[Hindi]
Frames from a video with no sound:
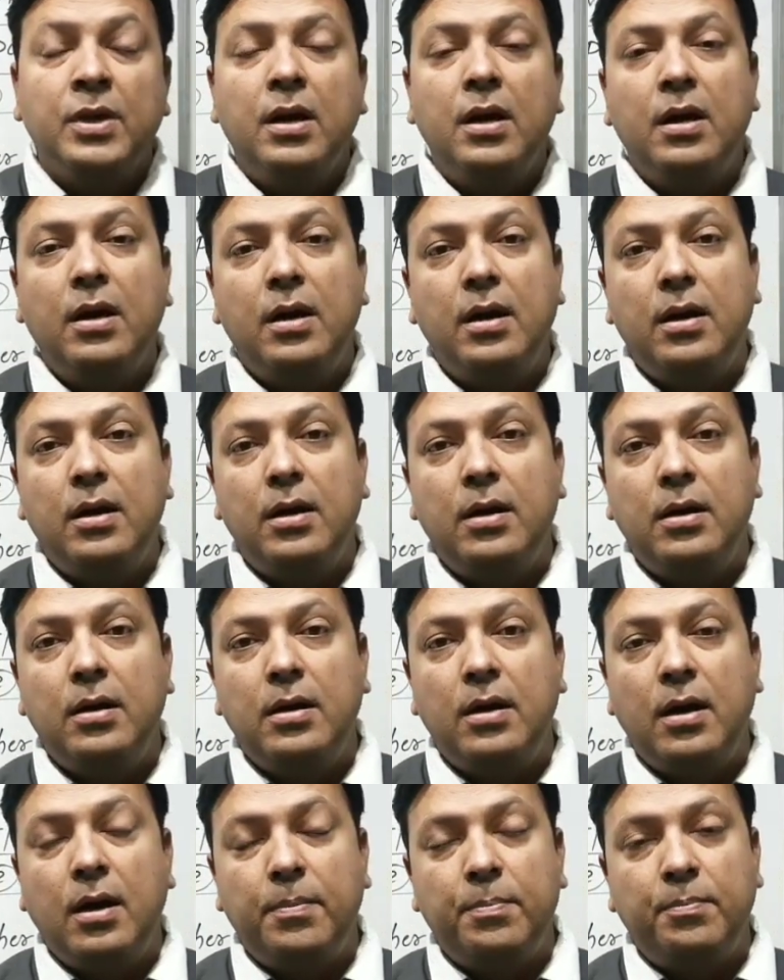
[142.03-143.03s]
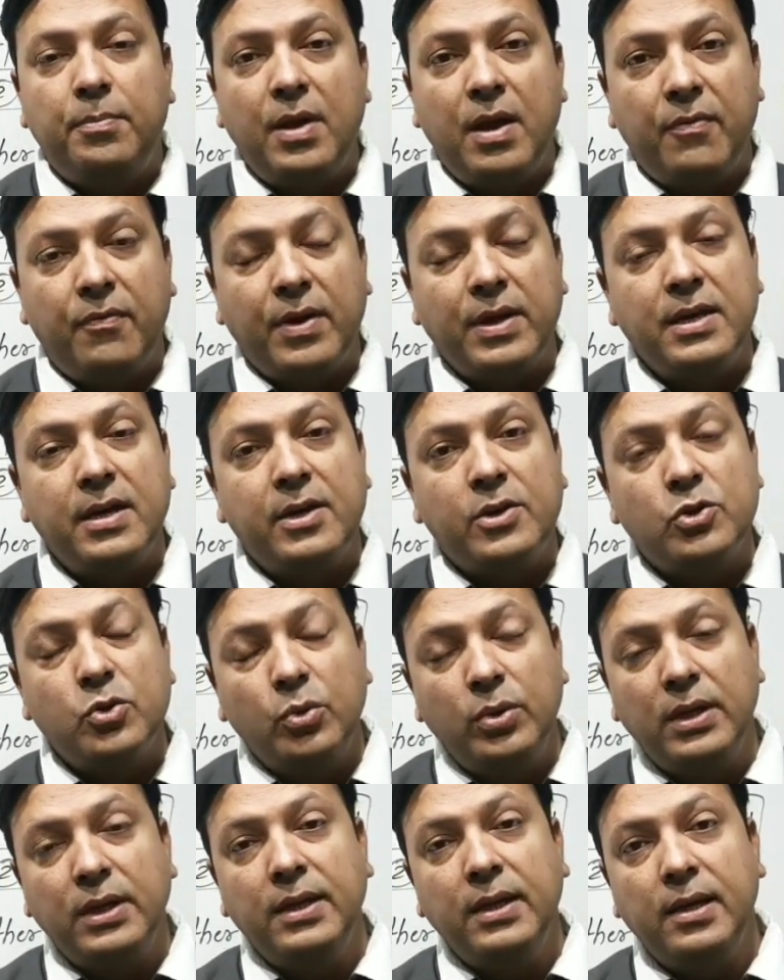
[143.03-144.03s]
अब आर
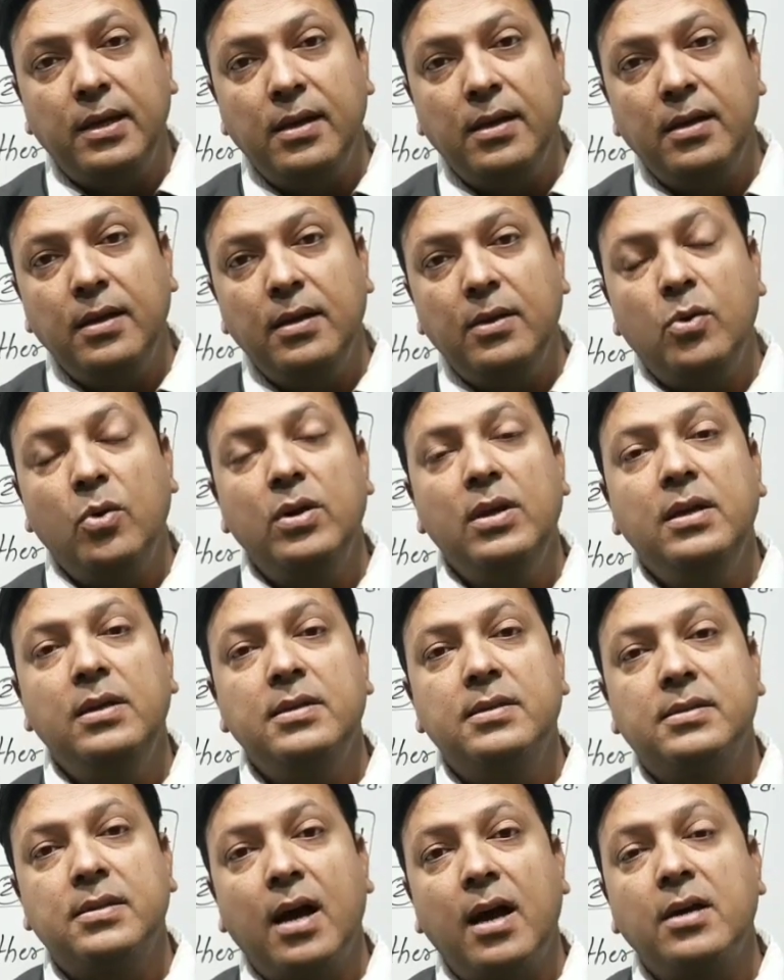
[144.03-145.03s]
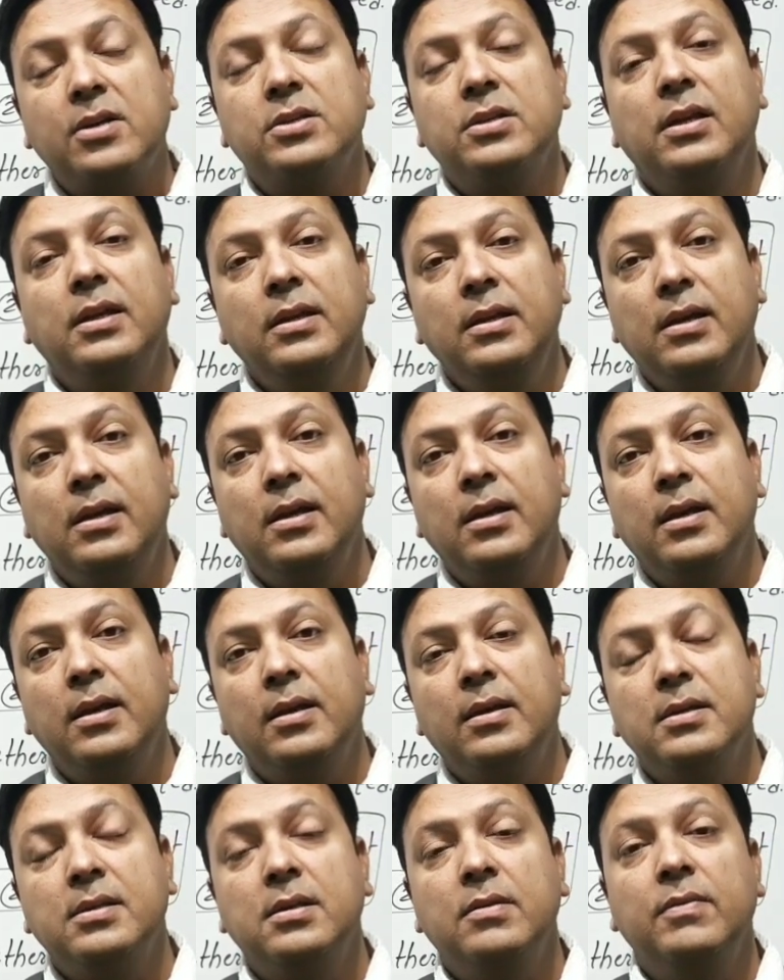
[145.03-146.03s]
झूठी निकली कोई साक्ष्य नहीं निकले
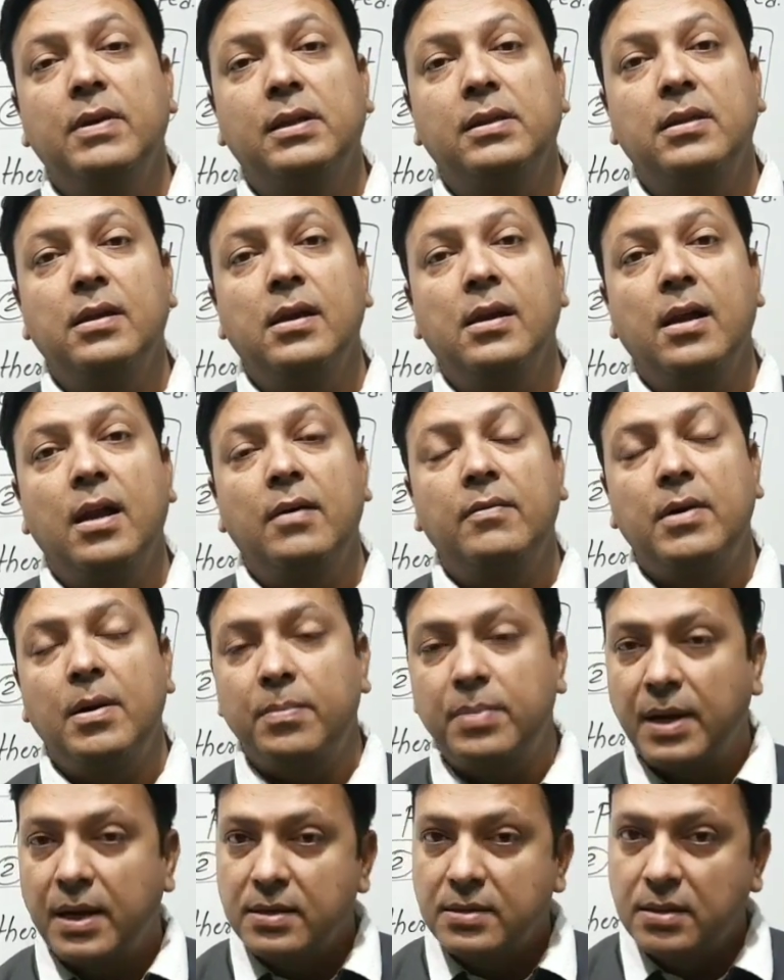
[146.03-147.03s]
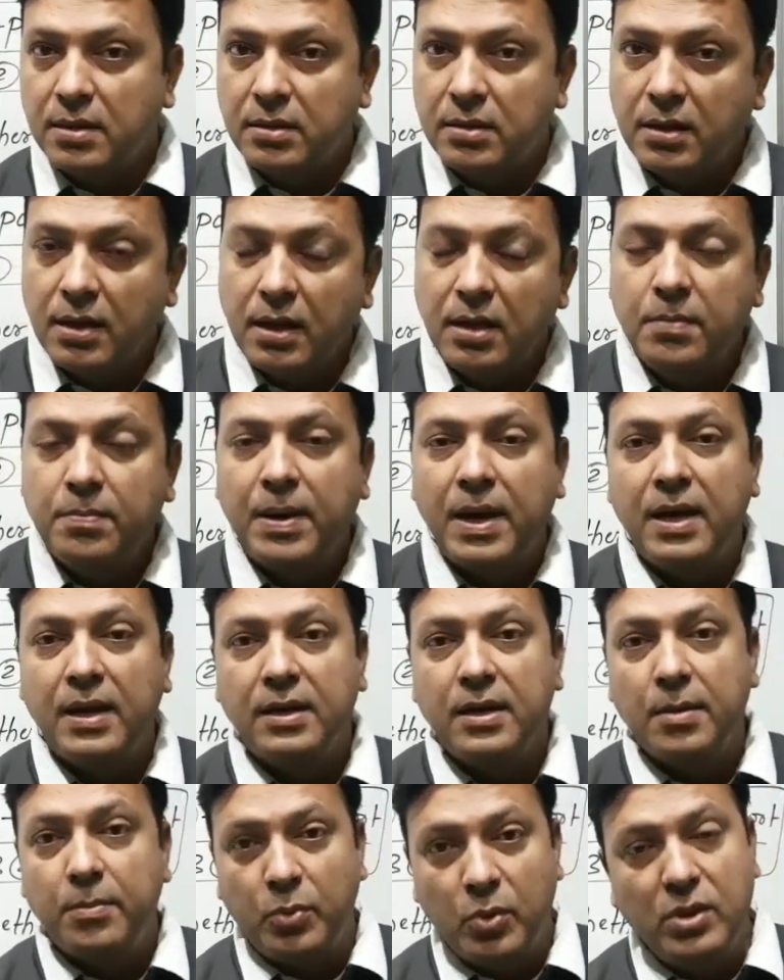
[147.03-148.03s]
किसी व्यक्ति के खिलाफ अपराध सिद्ध नहीं पाया
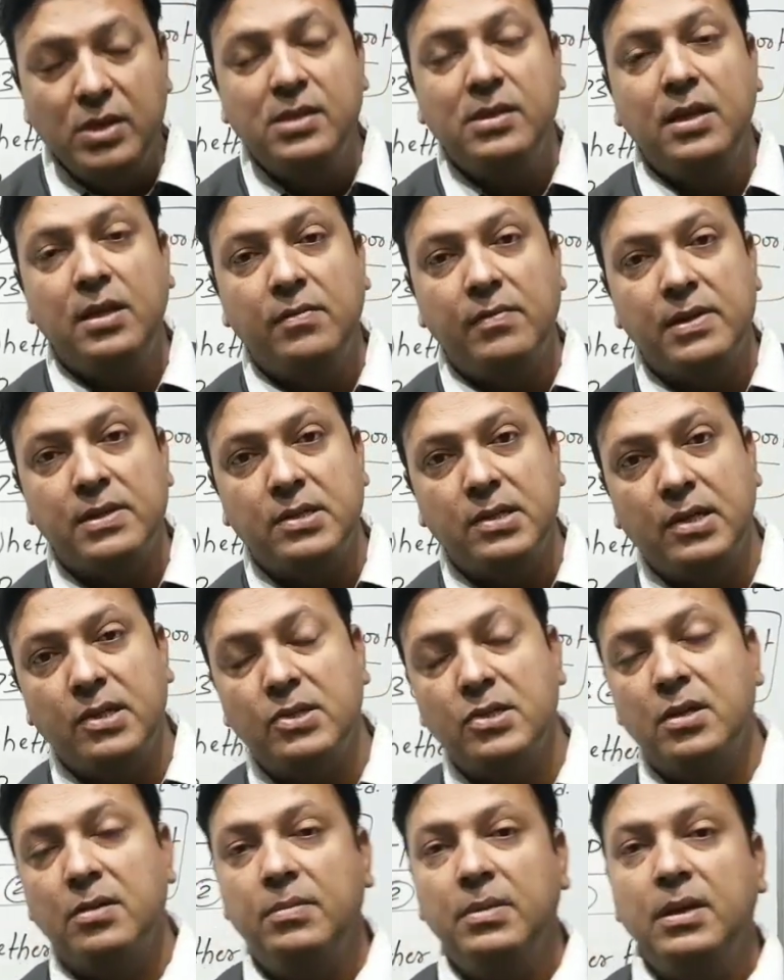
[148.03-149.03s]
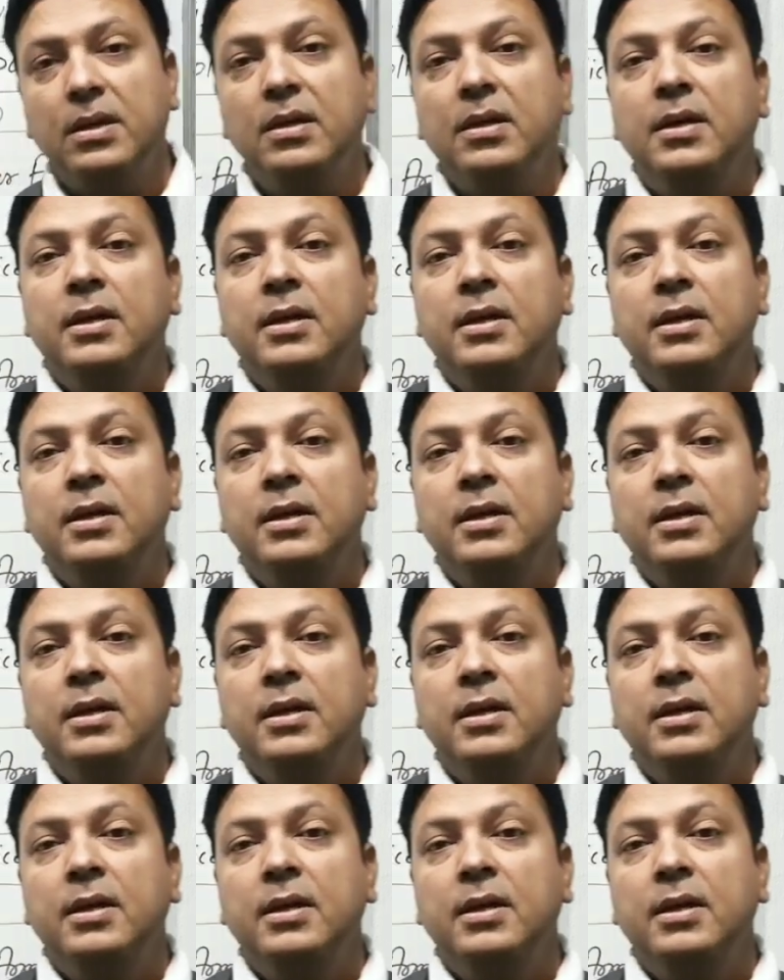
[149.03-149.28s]
गया पुलिस की इन्वेस्टिगेशन में